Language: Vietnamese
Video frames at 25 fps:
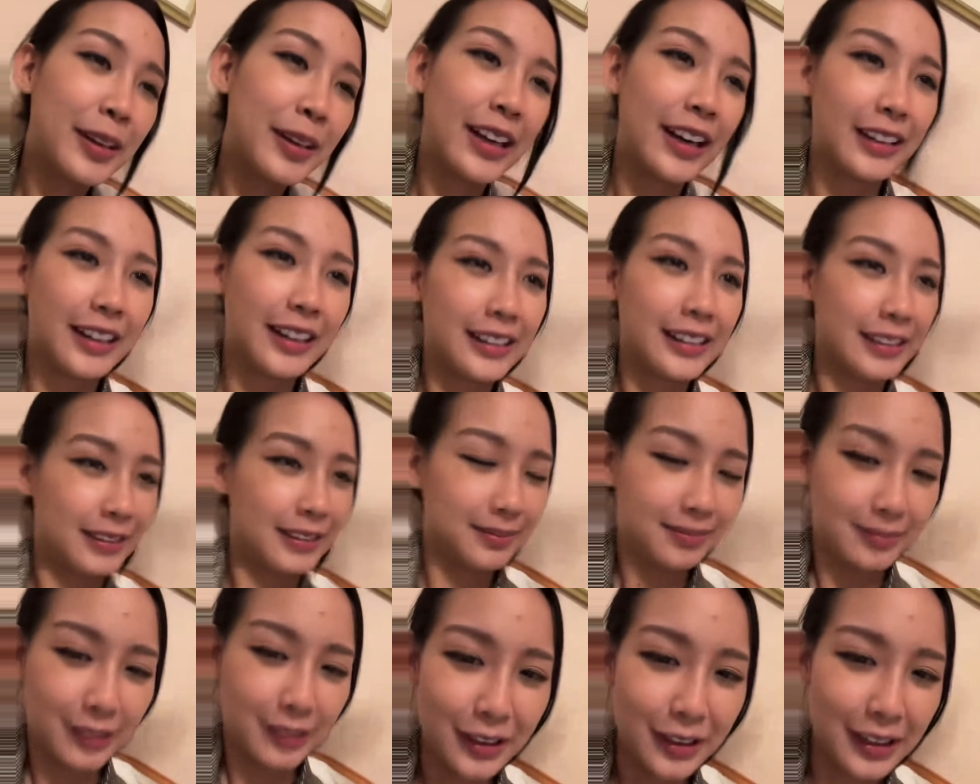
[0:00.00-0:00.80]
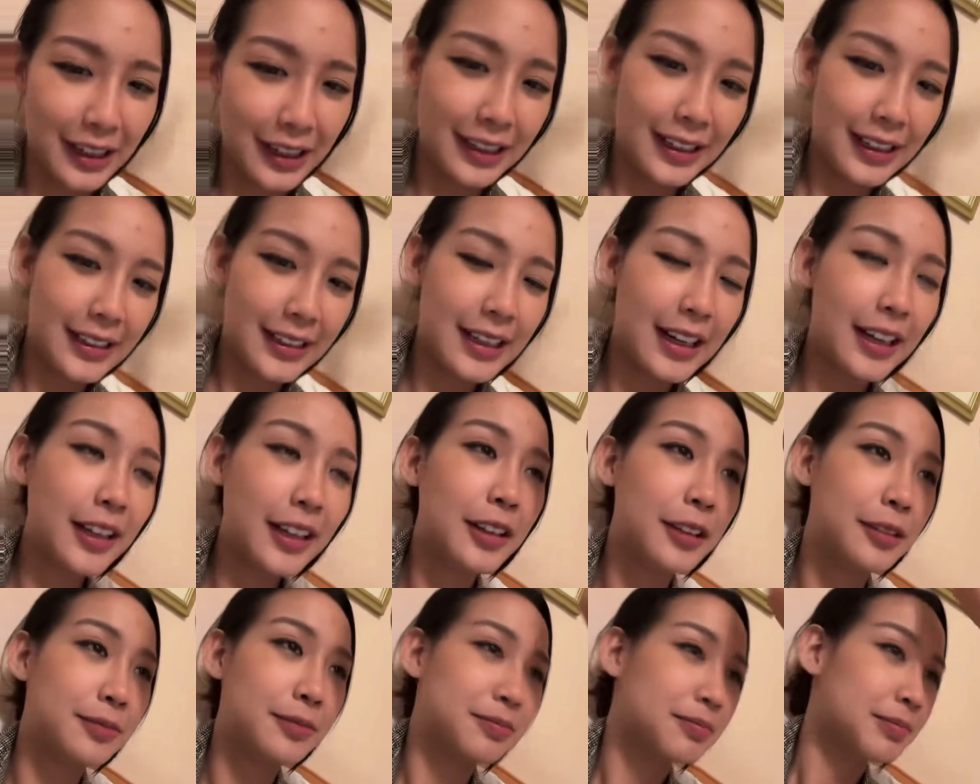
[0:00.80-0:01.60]
bây giờ là ok thế
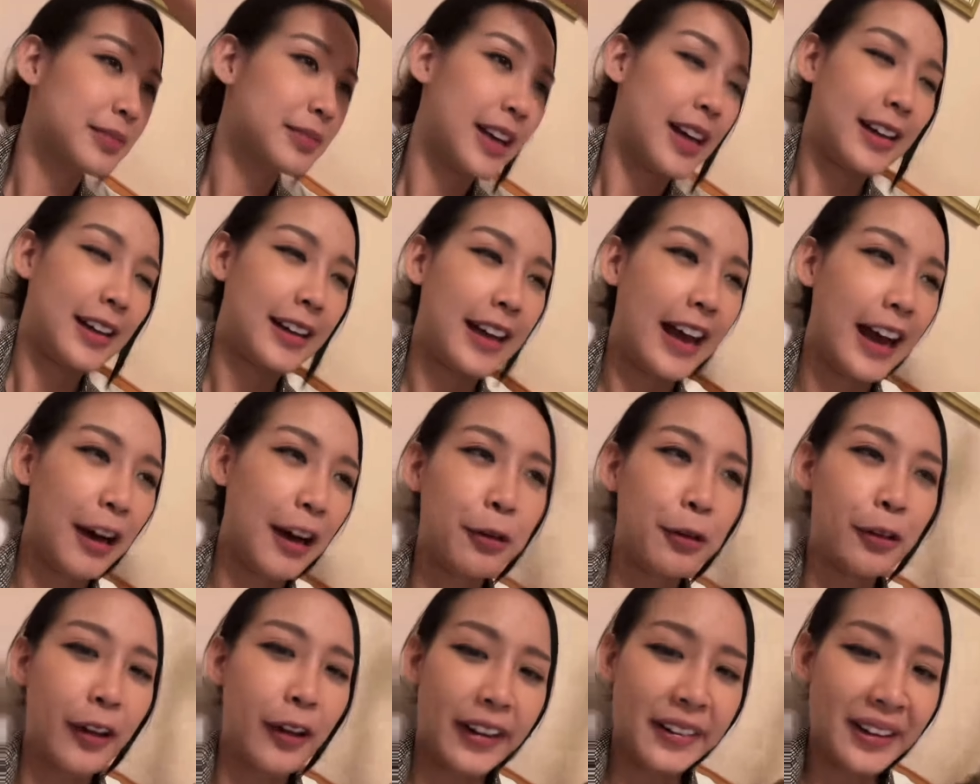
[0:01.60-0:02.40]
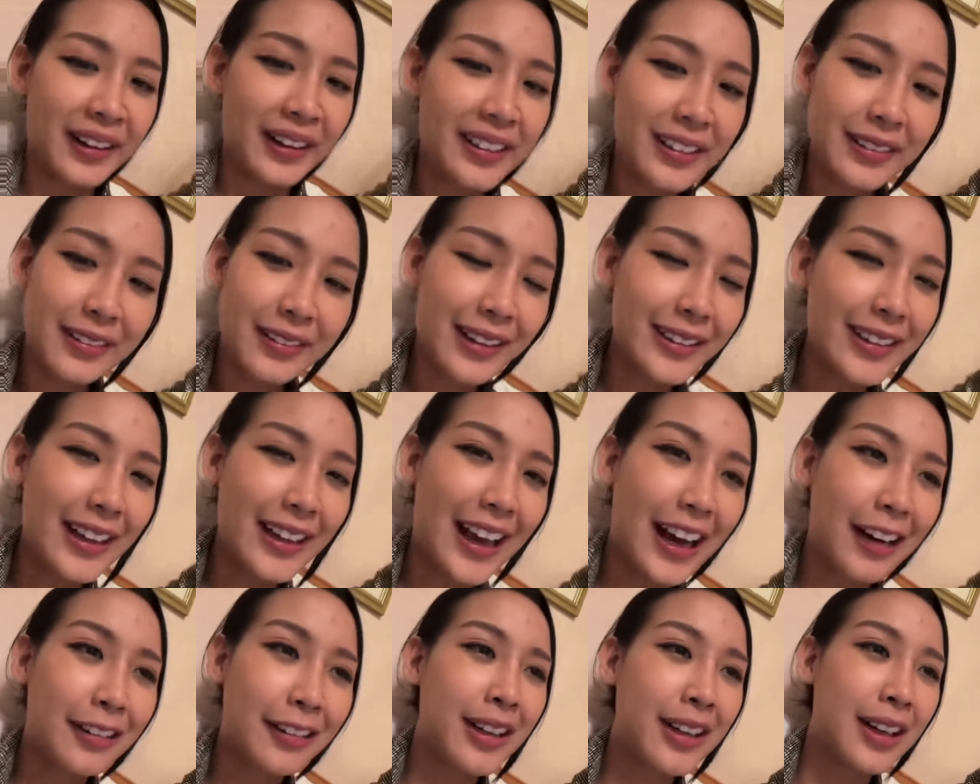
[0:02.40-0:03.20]
giới nga ukraine đánh đánh
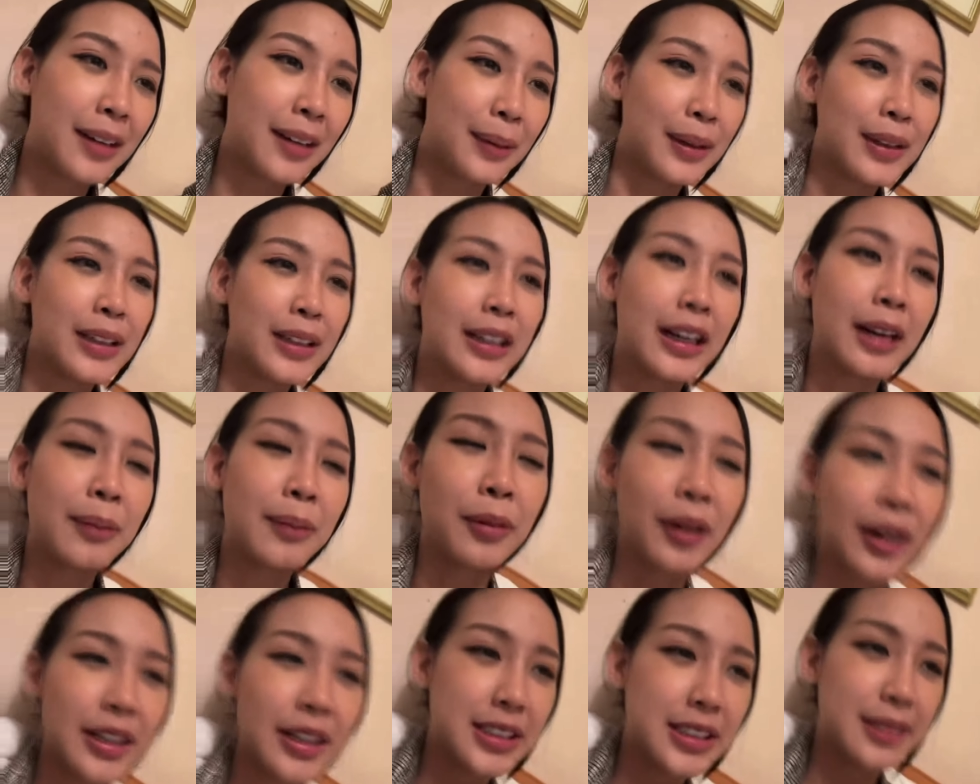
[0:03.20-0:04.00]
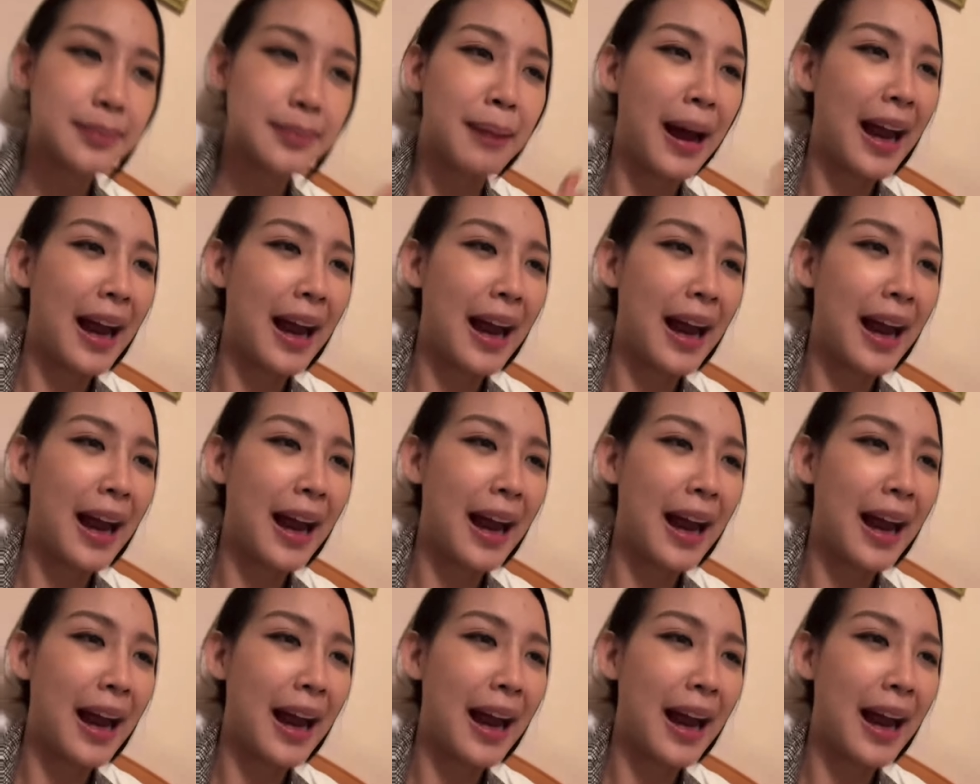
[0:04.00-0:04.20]
nhau đi rồi mọi người có một cái sự